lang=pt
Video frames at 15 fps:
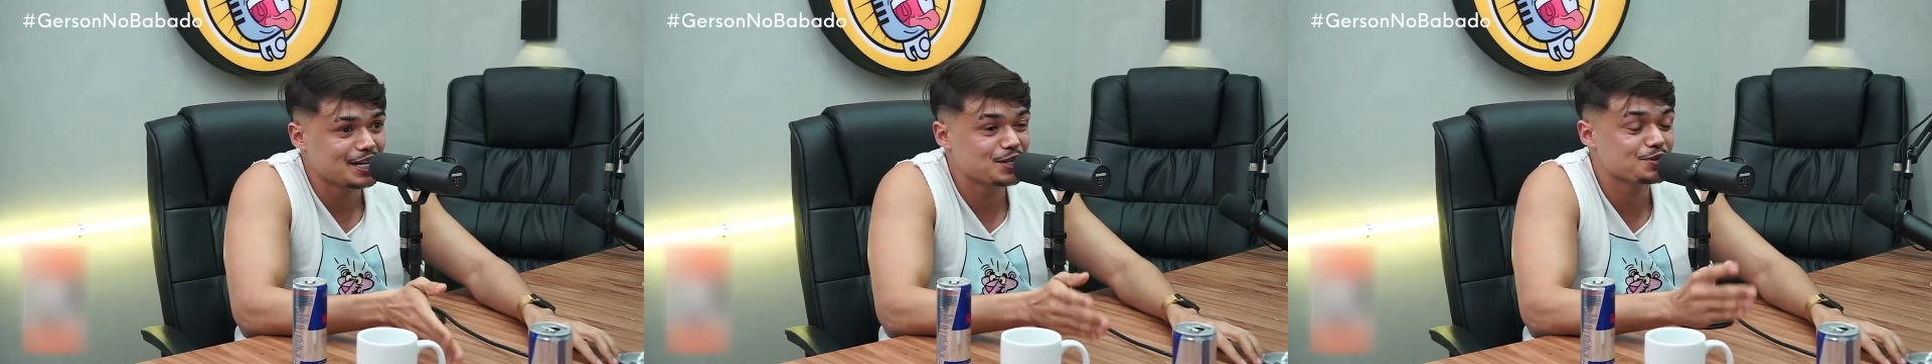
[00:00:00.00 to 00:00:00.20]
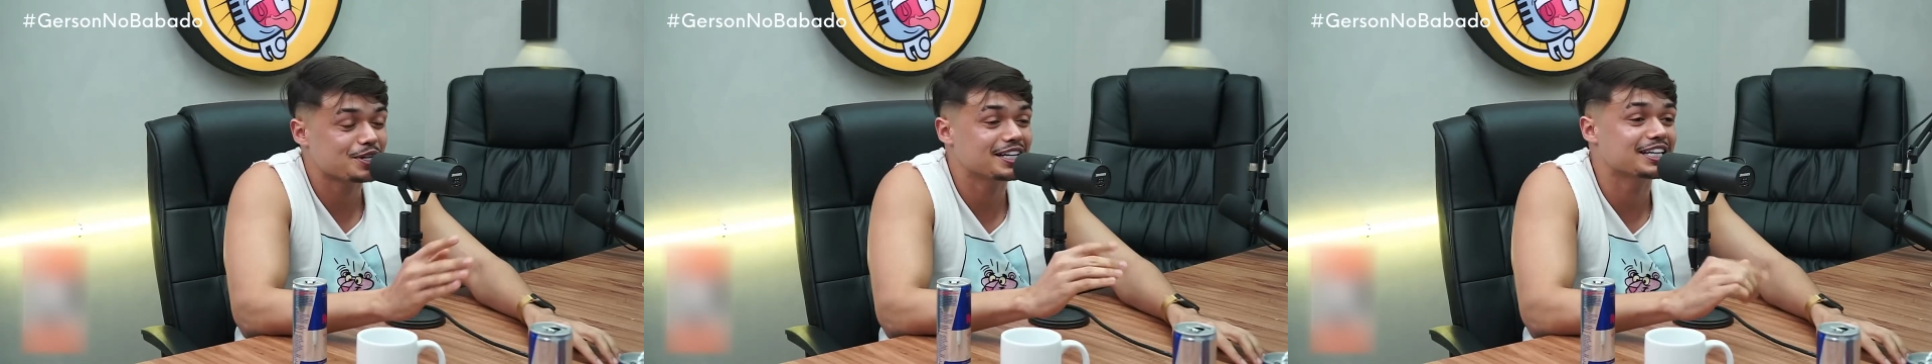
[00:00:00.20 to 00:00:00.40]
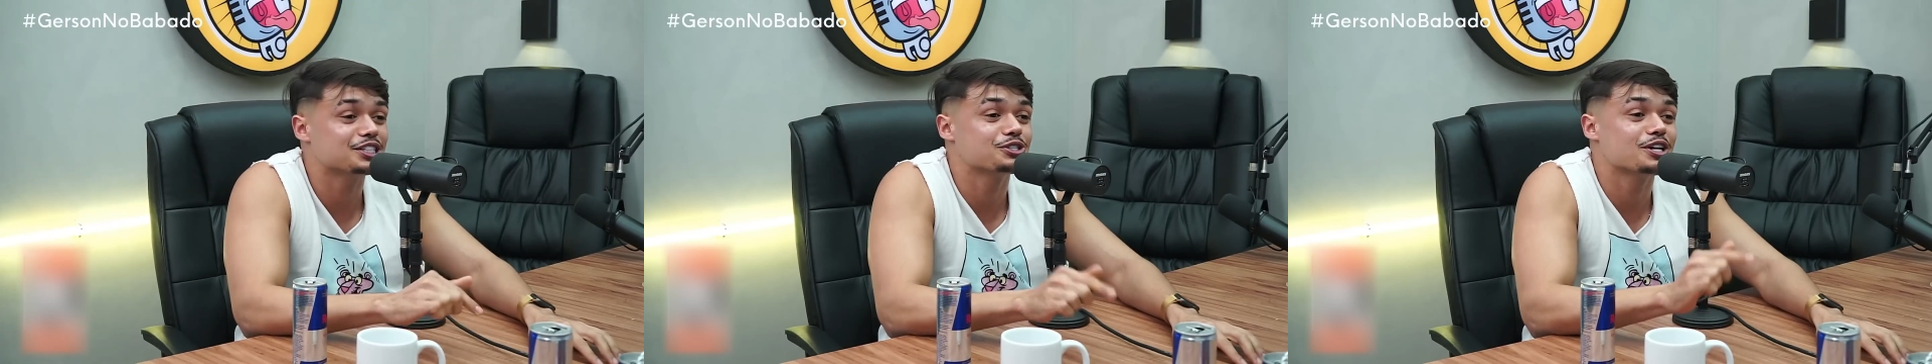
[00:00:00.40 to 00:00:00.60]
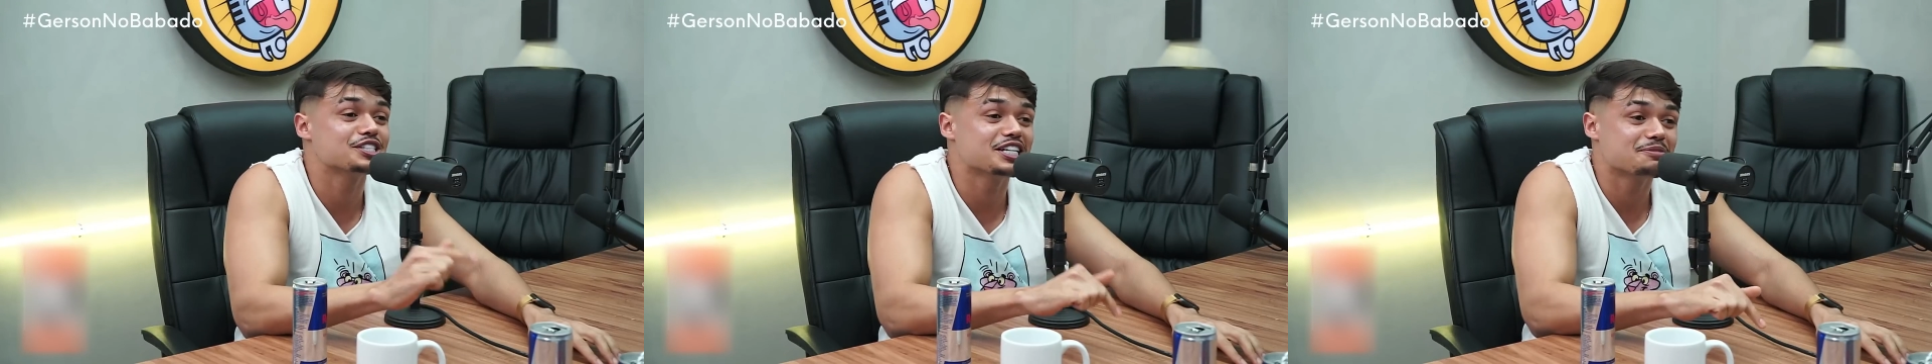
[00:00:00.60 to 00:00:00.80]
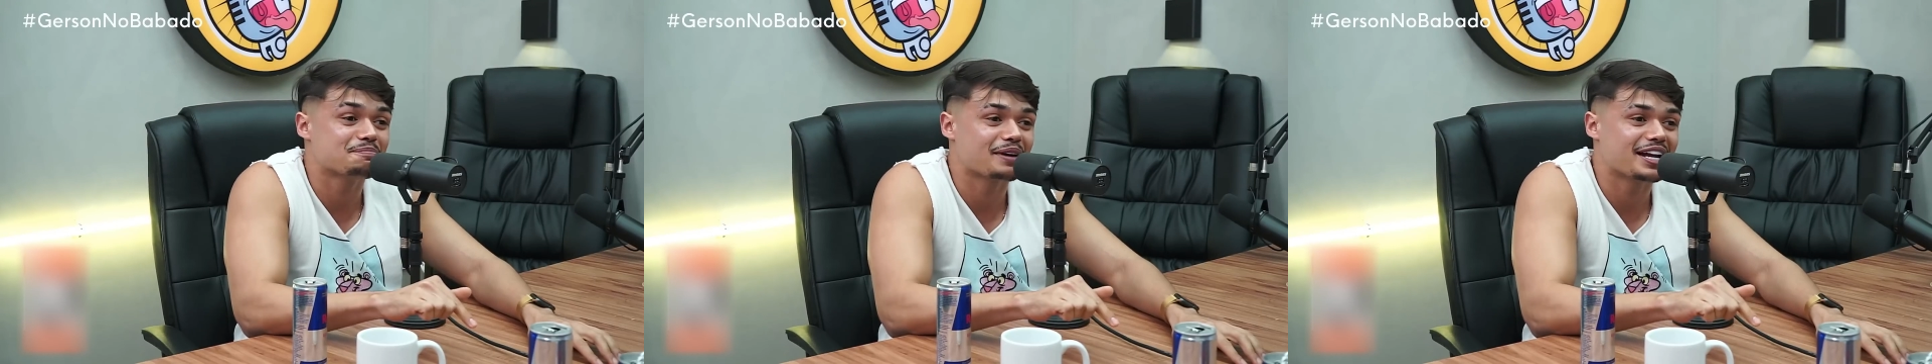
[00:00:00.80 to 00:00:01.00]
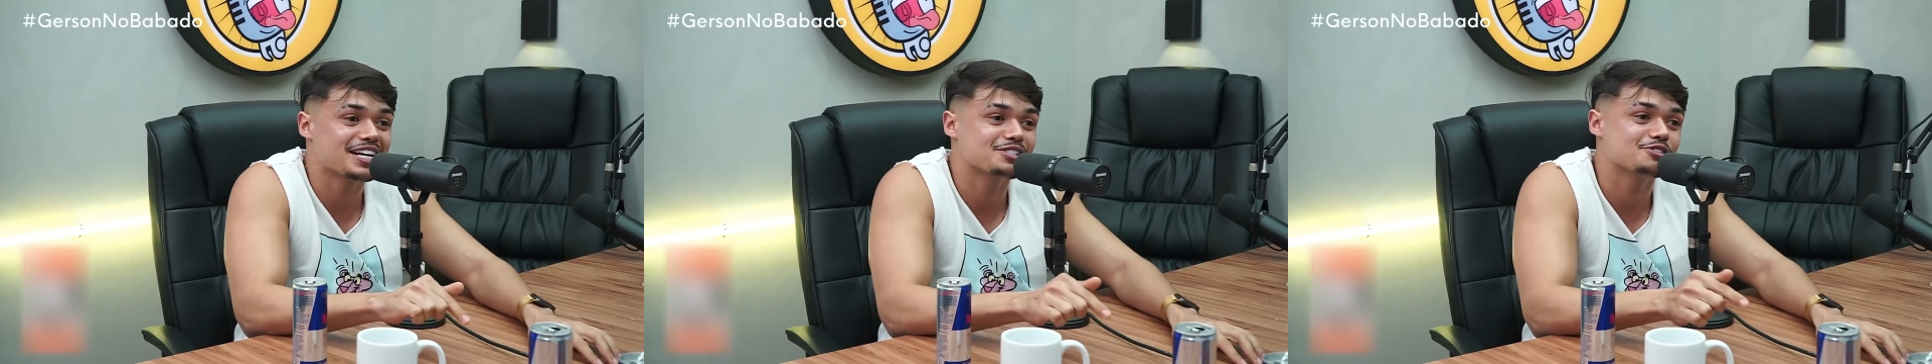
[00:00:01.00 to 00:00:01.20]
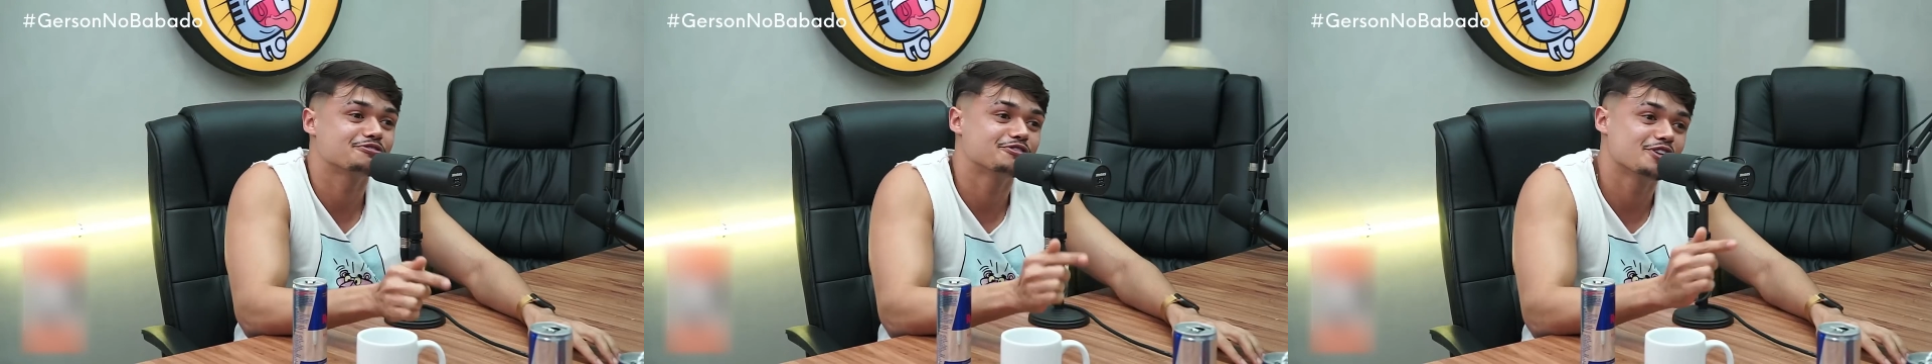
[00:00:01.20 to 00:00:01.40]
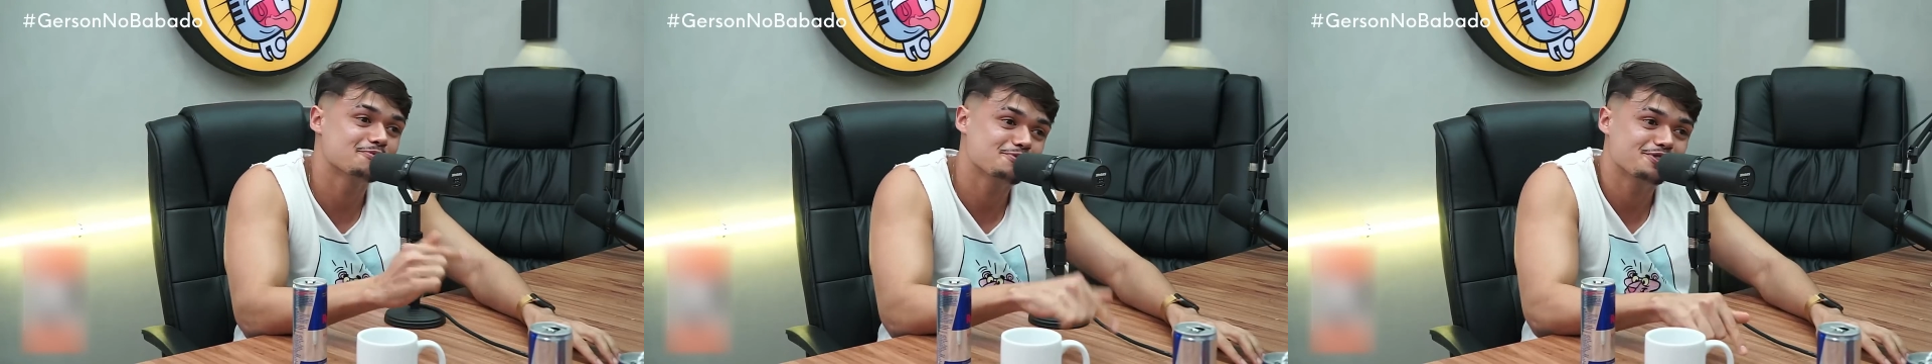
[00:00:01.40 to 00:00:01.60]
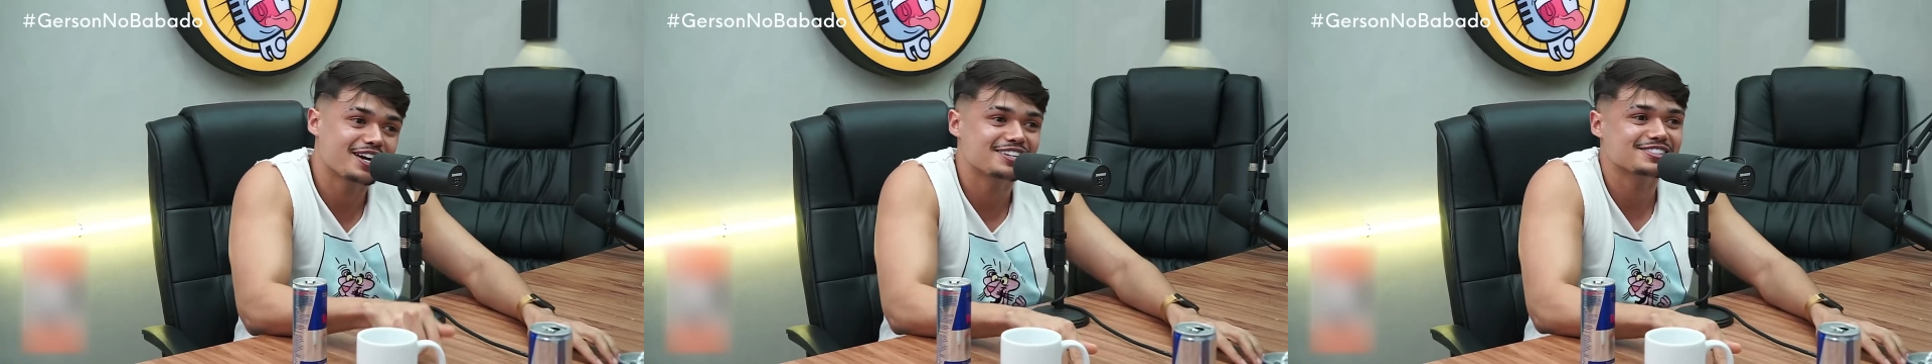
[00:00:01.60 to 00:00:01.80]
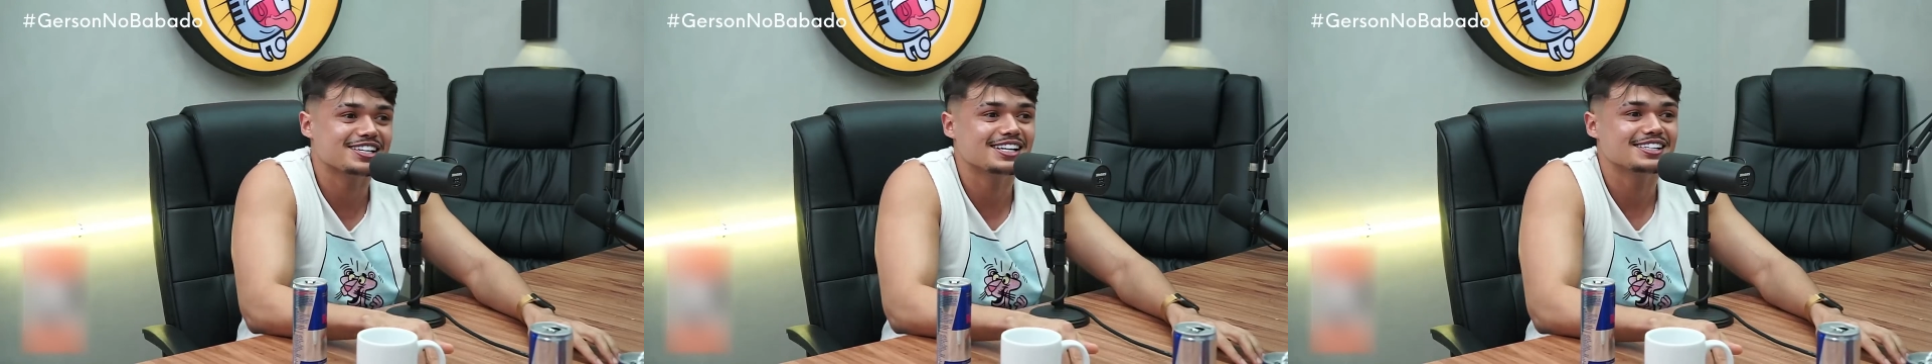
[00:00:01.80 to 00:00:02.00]
E o que deixou a gente preso foi por
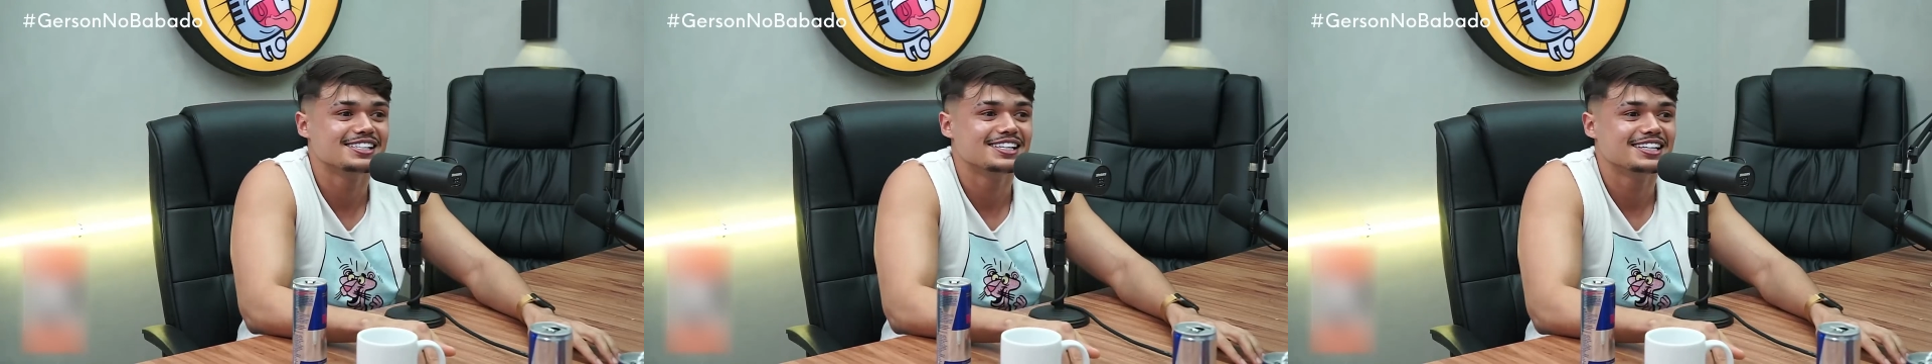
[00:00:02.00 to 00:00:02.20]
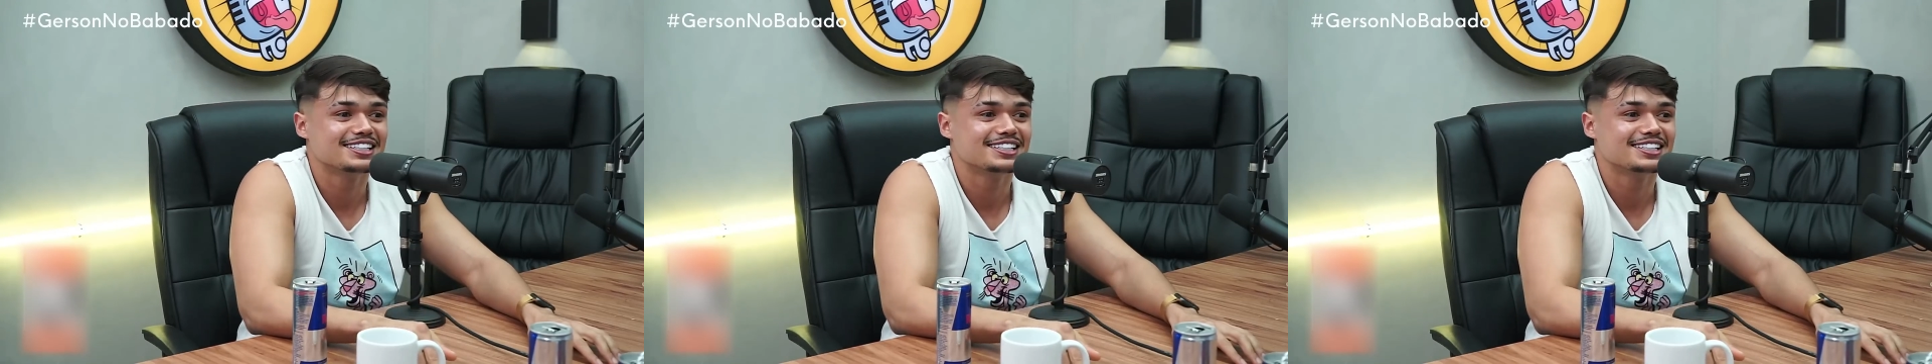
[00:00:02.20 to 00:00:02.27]
causa